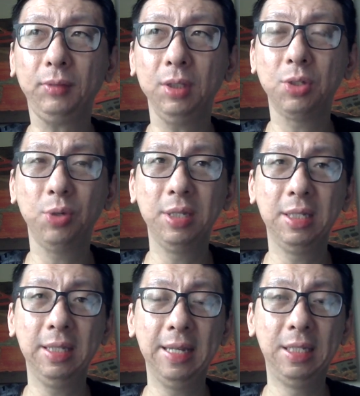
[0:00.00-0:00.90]
所以
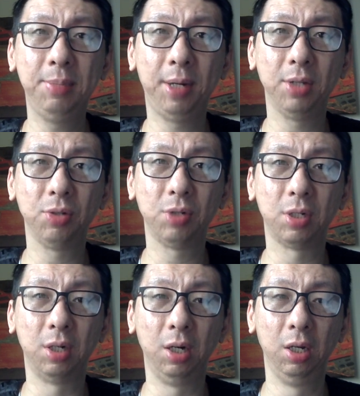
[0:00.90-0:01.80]
现在基本上就
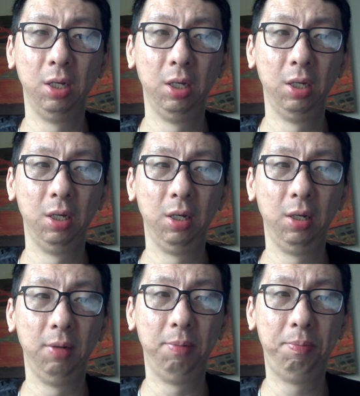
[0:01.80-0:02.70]
是，
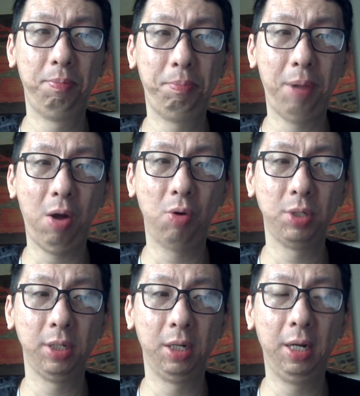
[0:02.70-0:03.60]
呃，爆
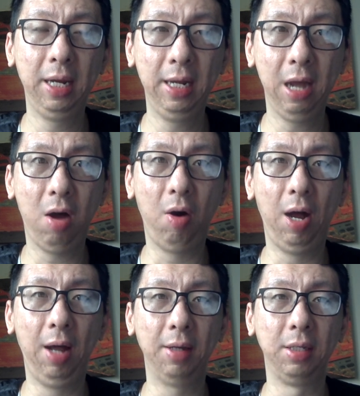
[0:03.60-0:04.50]
这个黑料
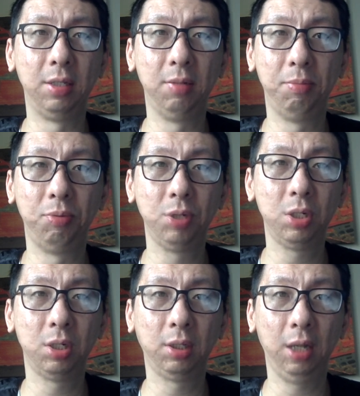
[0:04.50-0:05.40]
啊，已经不
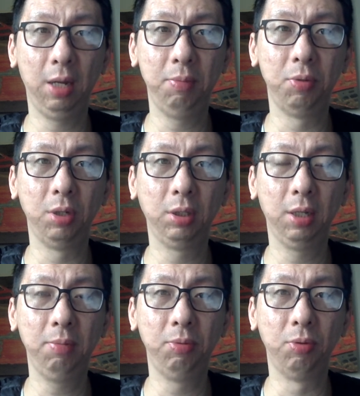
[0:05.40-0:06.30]
是特朗普和特
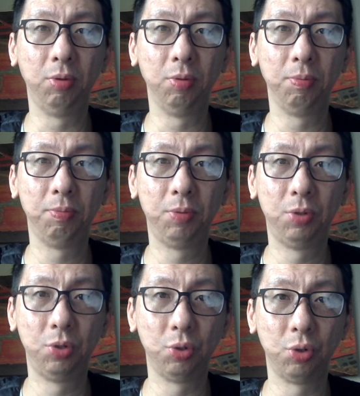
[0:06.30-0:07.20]
朗普
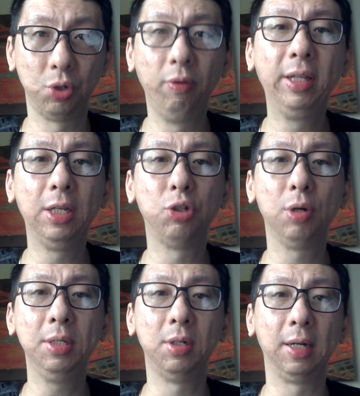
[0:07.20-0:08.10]
就是周围那
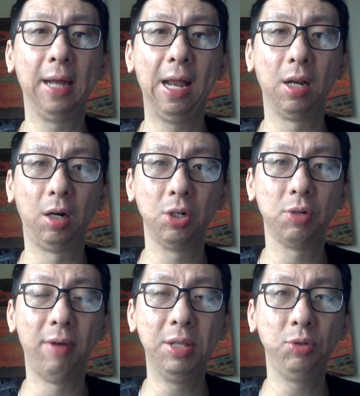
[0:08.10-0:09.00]
圈子的人干了，而
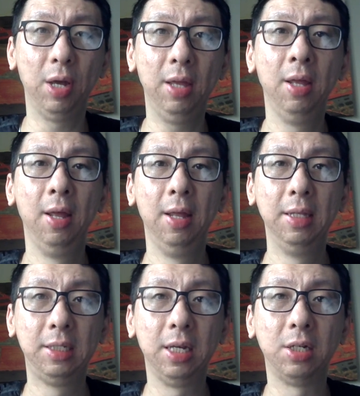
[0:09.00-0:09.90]
是完全
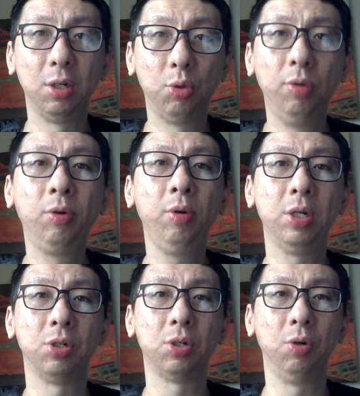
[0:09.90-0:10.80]
借这郭文贵
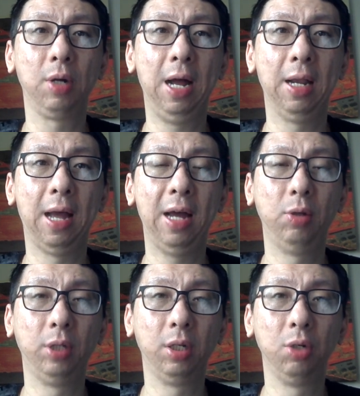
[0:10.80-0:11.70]
之手干了。还
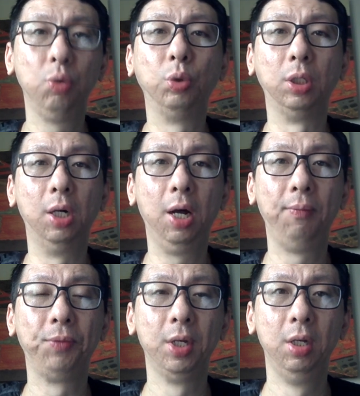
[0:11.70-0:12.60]
有那个路德，